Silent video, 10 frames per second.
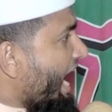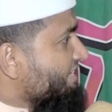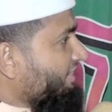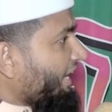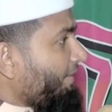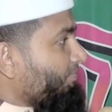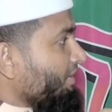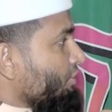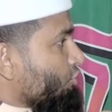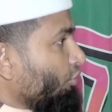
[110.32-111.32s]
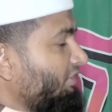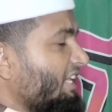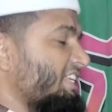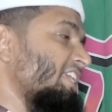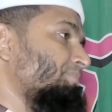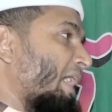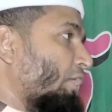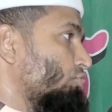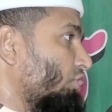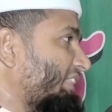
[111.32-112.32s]
আজকে শুনতেছি
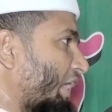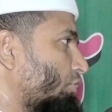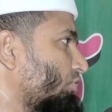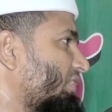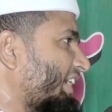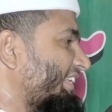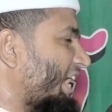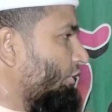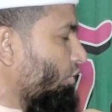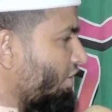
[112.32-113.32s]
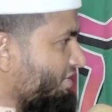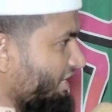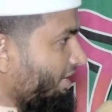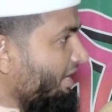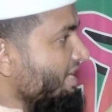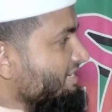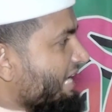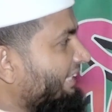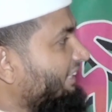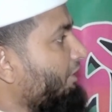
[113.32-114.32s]
বারো জন তেরো জন নাকি নিহত হয়েছেন
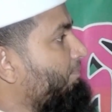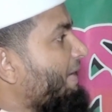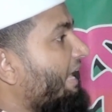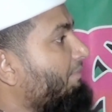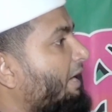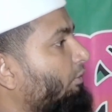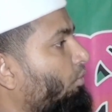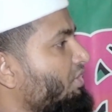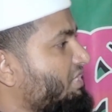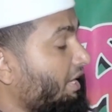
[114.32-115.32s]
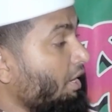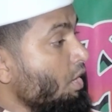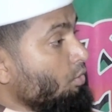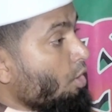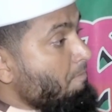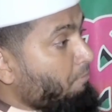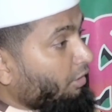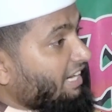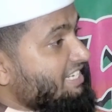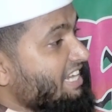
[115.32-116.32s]
শাহাদাতের পেয়ারা পান করেছেন
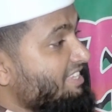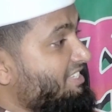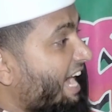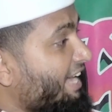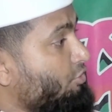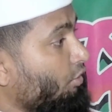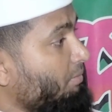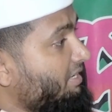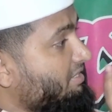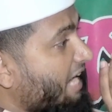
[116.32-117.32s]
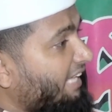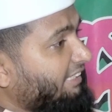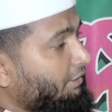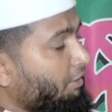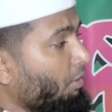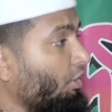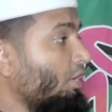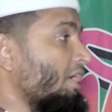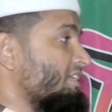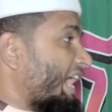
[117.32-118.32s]
কমপক্ষে চারজন শাহাদাতের বারো
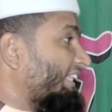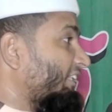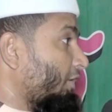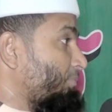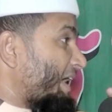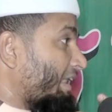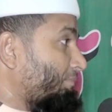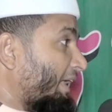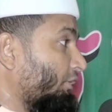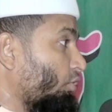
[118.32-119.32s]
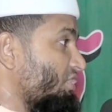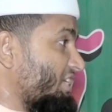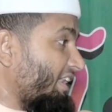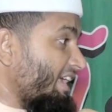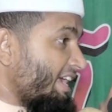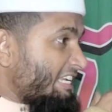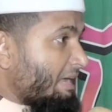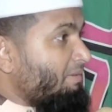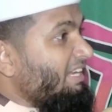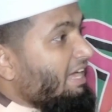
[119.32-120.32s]
শাহাদাতের পেয়ারা পান করেছেন এটা
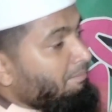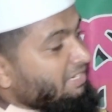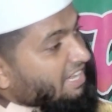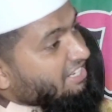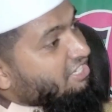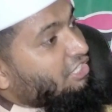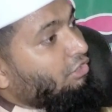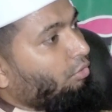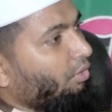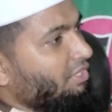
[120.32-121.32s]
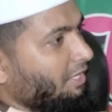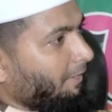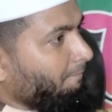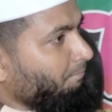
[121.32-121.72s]
মিডিয়া মিডিয়া নিশ্চিত করেছে